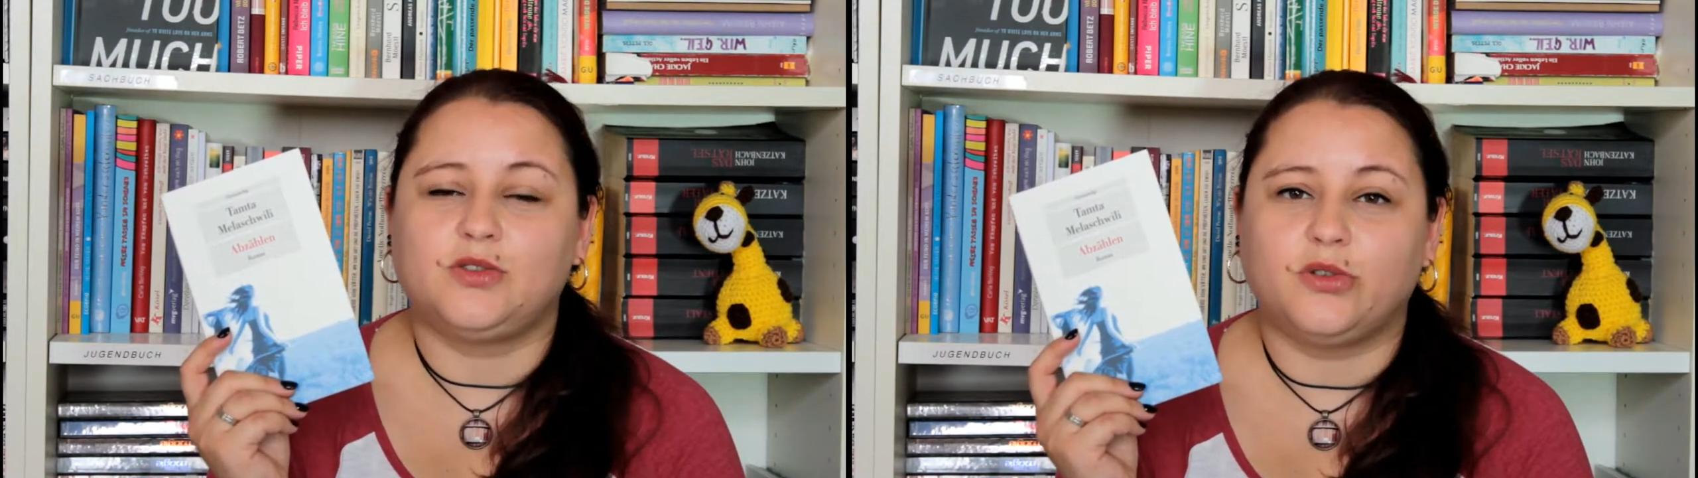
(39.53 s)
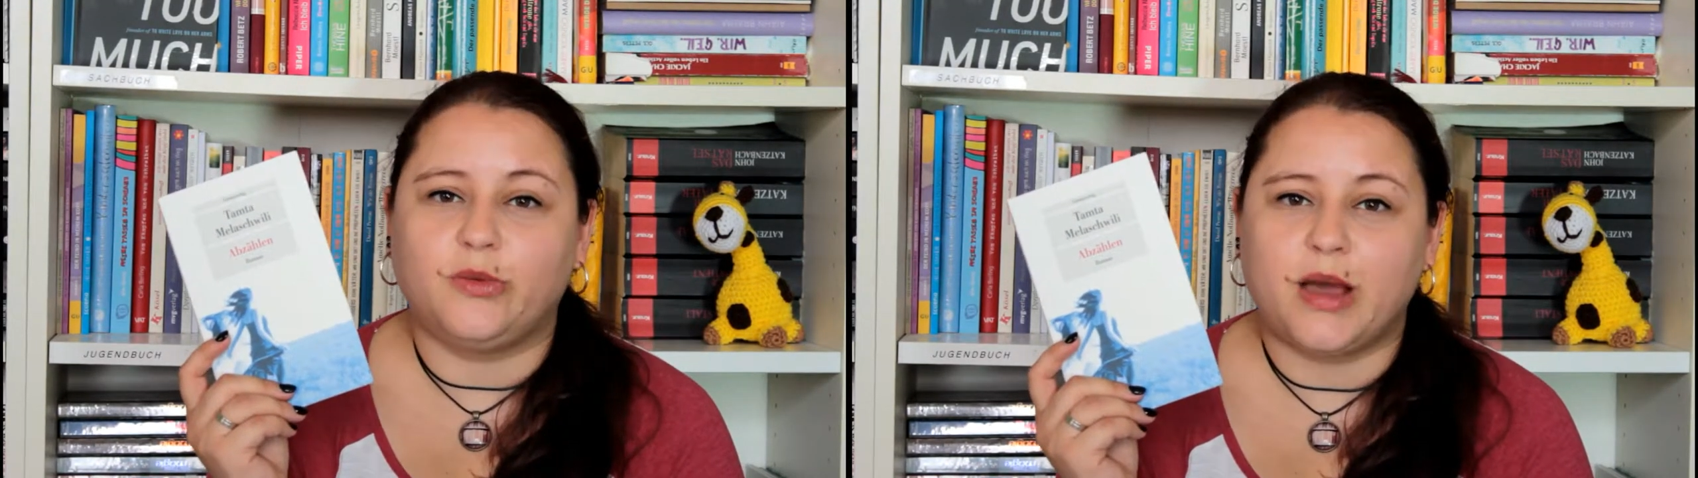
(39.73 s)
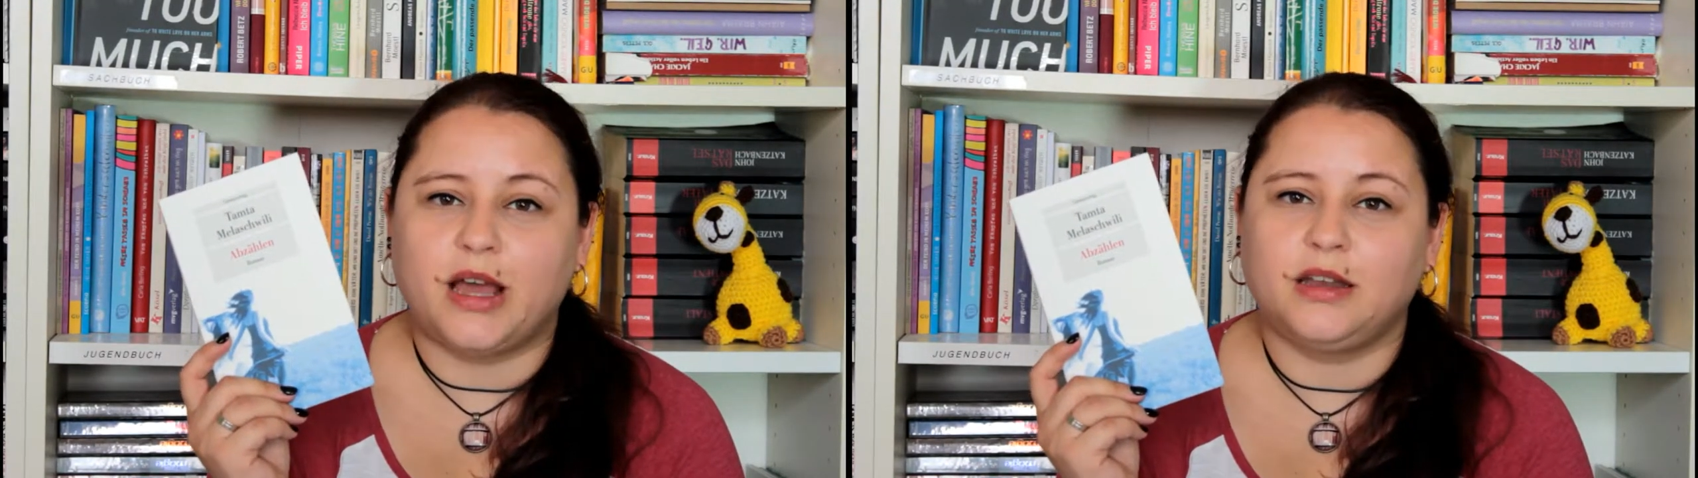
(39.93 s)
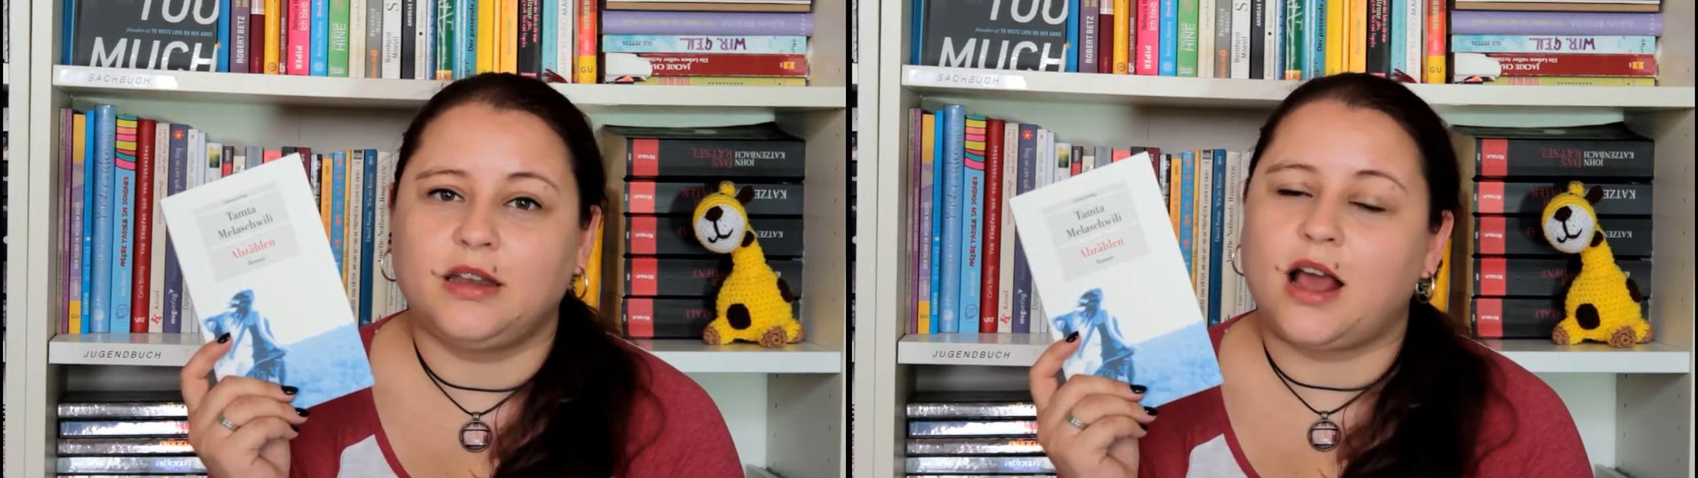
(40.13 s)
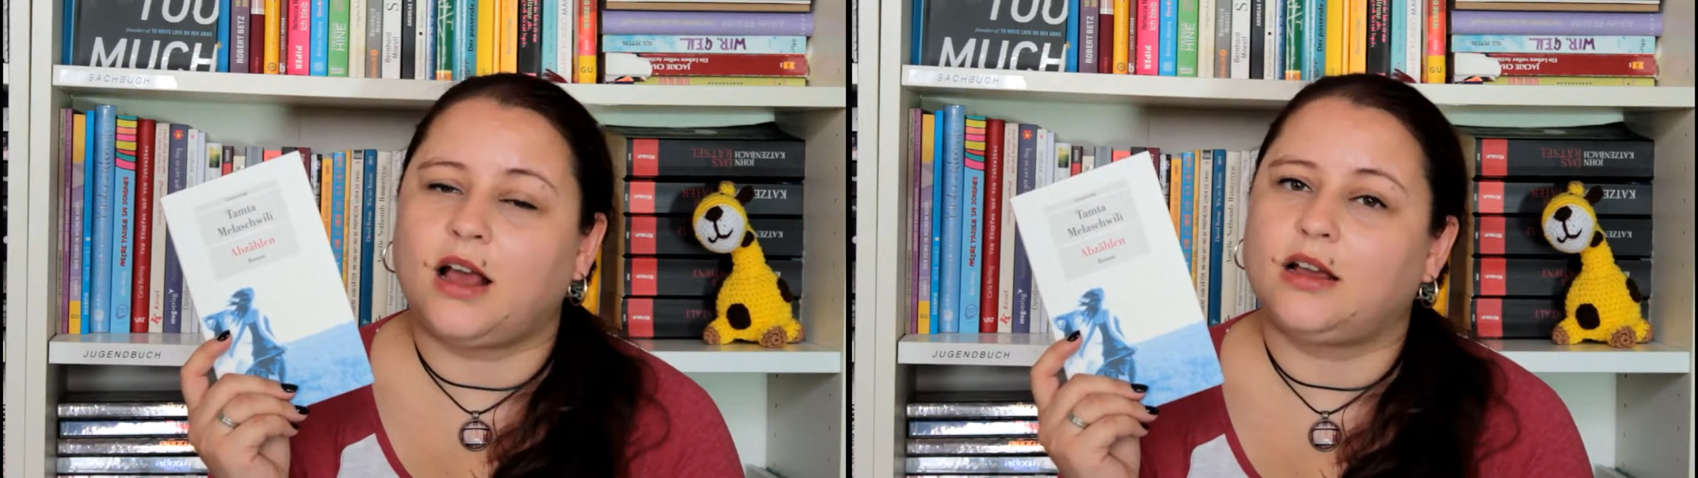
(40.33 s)
Trümmern
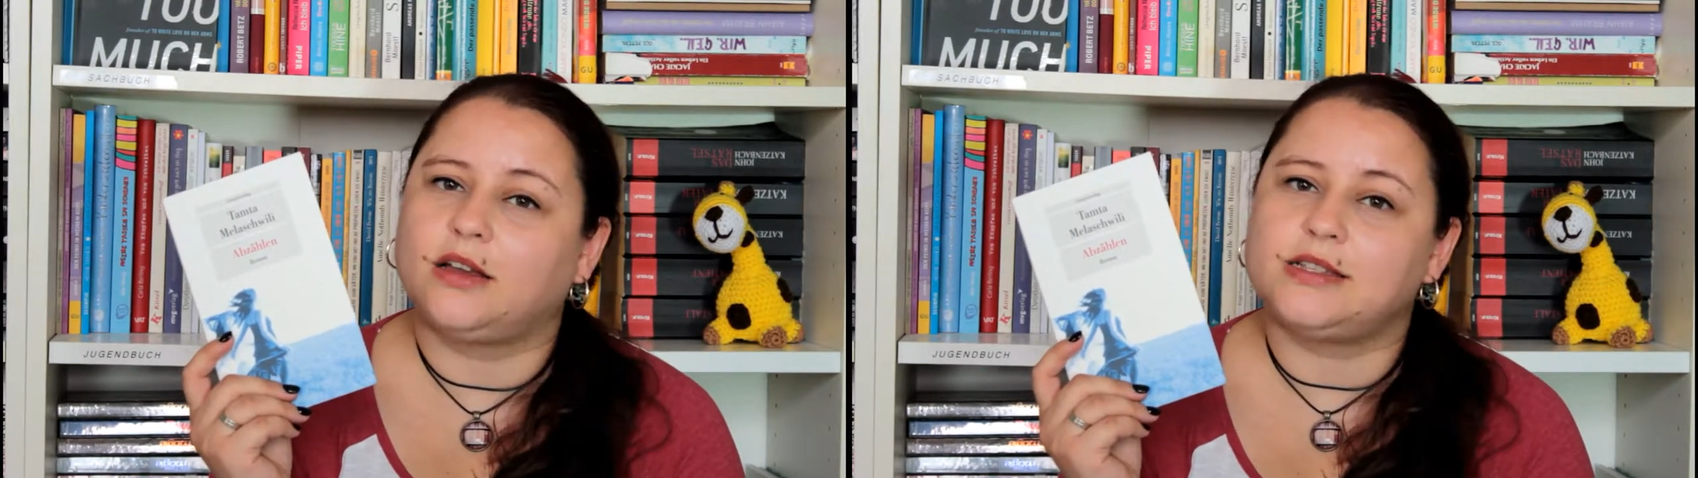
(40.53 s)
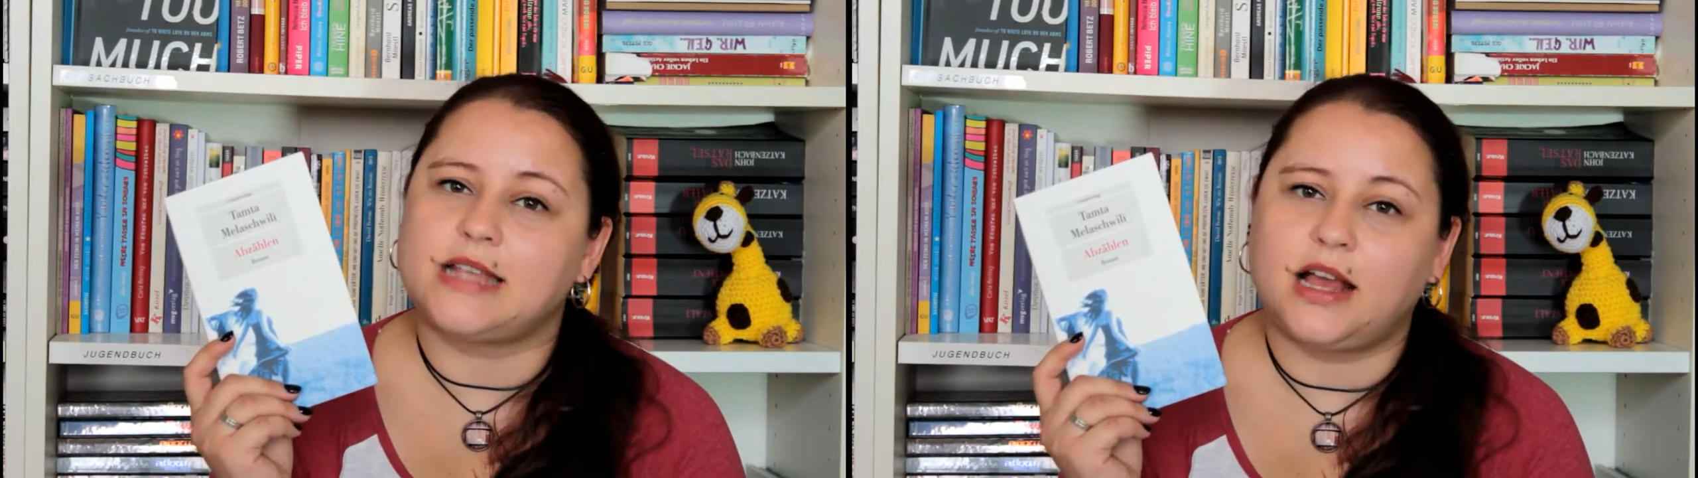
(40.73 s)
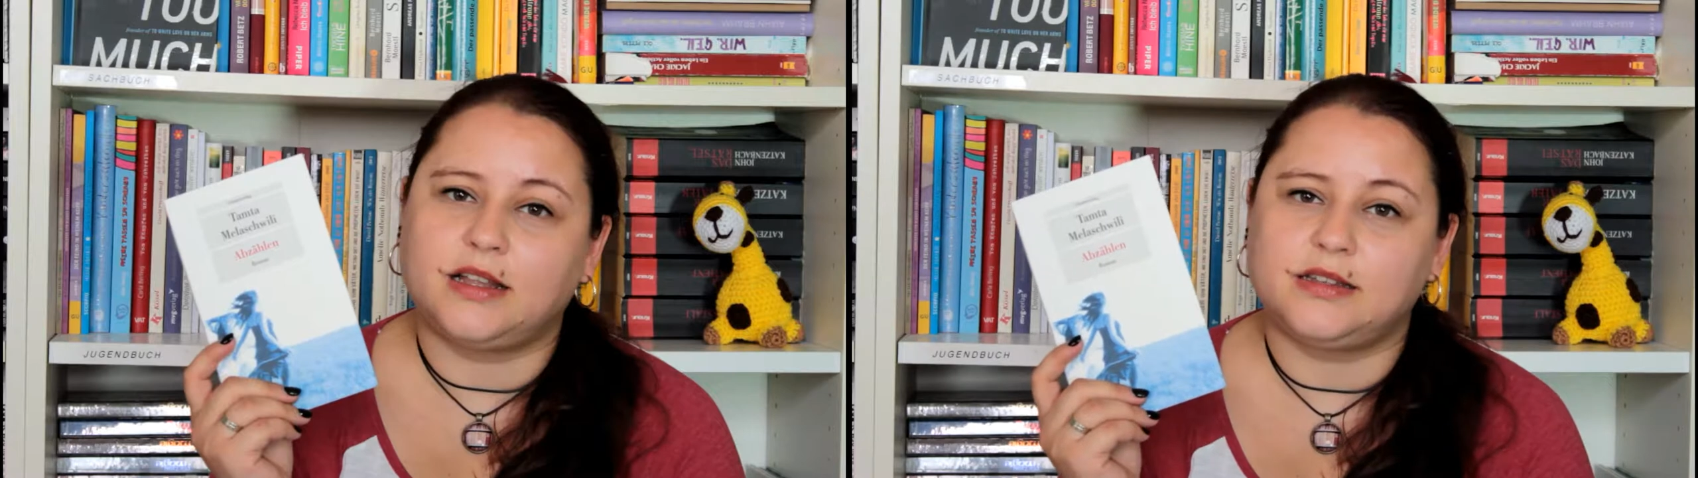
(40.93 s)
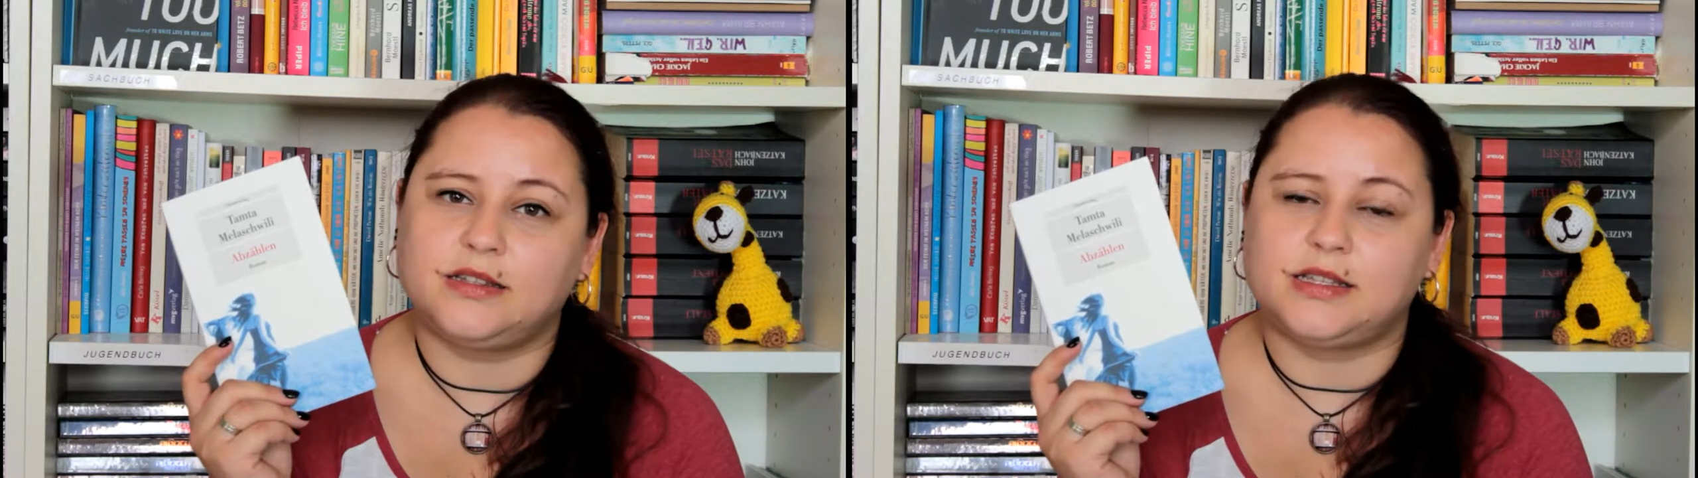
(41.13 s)
nach Sachen,